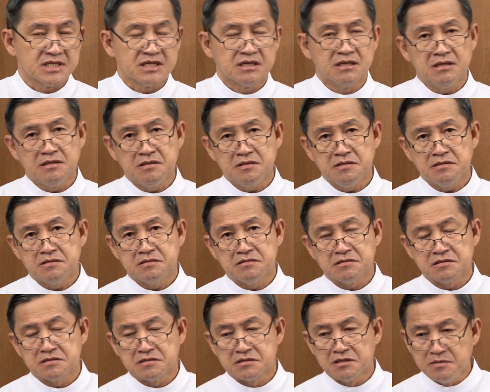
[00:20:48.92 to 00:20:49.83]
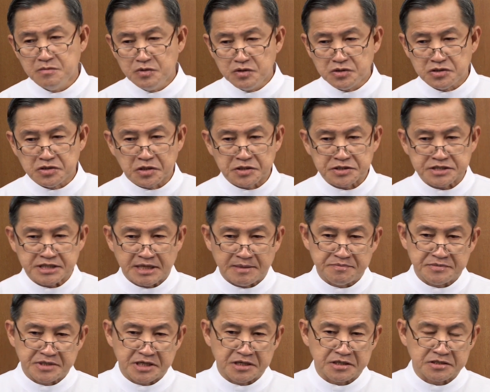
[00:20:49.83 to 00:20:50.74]
แล้วนบุญยอซับ
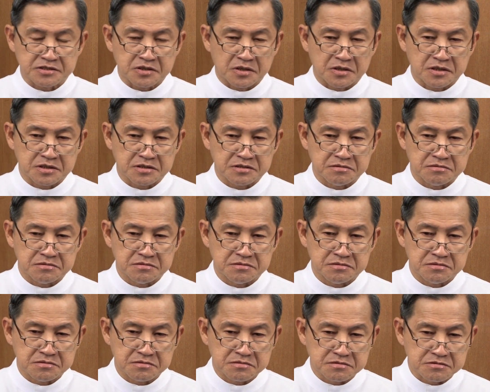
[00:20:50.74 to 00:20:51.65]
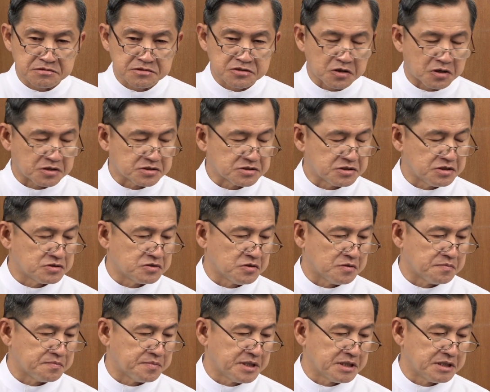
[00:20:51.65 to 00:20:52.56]
ในตอนก่อนจะจ
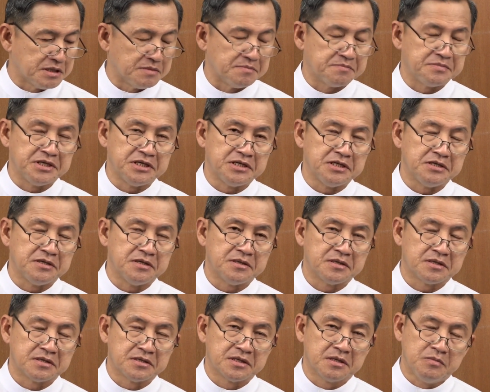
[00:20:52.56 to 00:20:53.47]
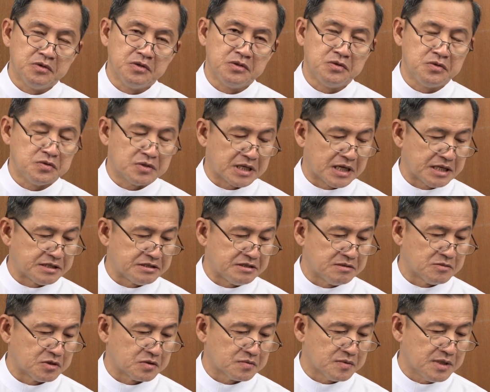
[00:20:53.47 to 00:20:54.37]
บพระคัมภีร์นบุญลูกายั
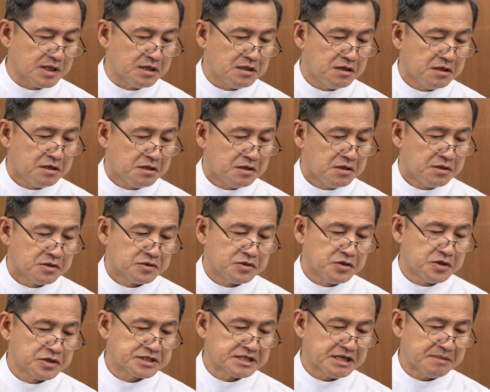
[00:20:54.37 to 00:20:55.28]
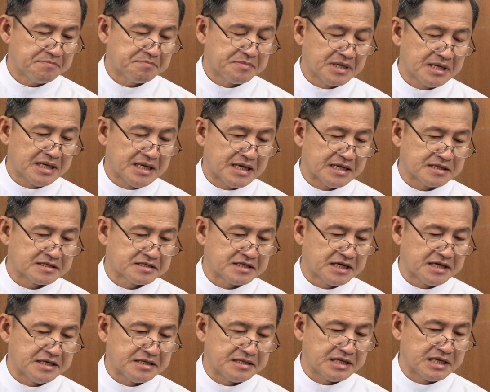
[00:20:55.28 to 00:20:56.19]
งบอกว่า ยอซับประหลาด
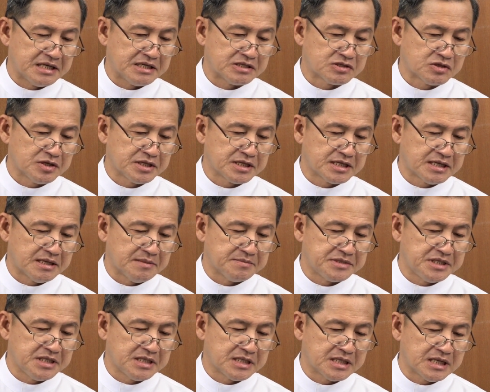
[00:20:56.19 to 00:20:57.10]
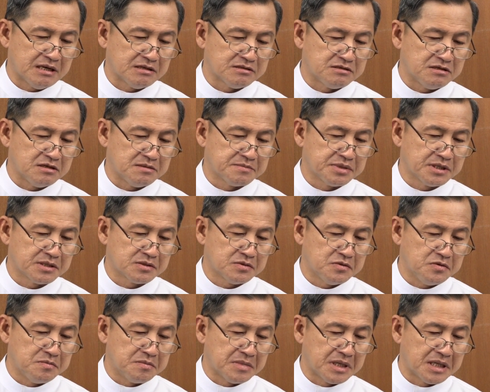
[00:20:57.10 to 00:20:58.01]
ใจในถ้อยคำที่กล่าวถึงพระ
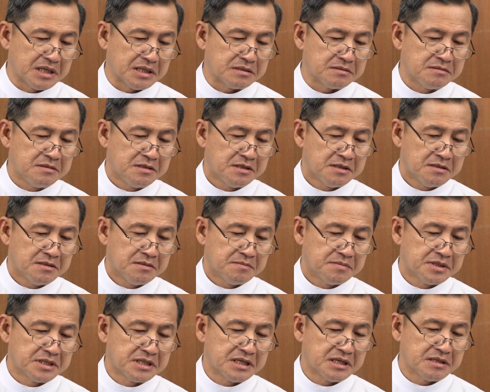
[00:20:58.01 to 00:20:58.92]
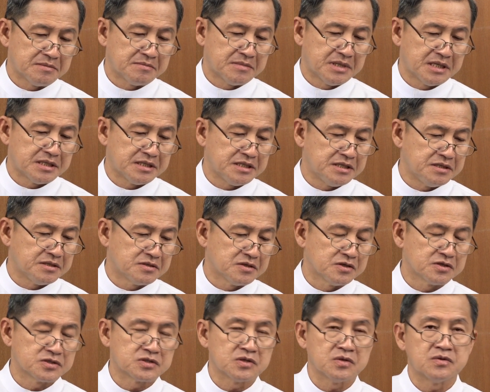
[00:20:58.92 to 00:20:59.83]
กุมาร พระนางมารี
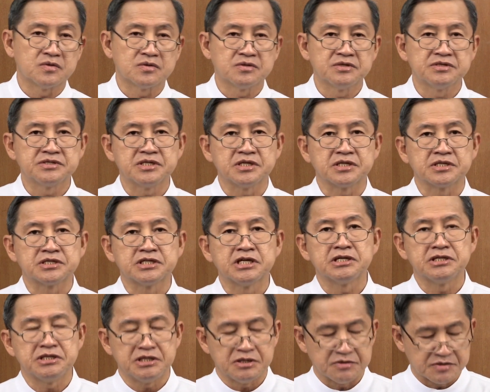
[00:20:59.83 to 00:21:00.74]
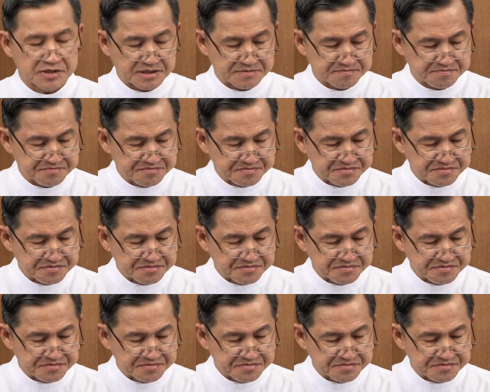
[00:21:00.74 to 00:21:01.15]
ก็ทรงรู้สึกเช่นเดียวกัน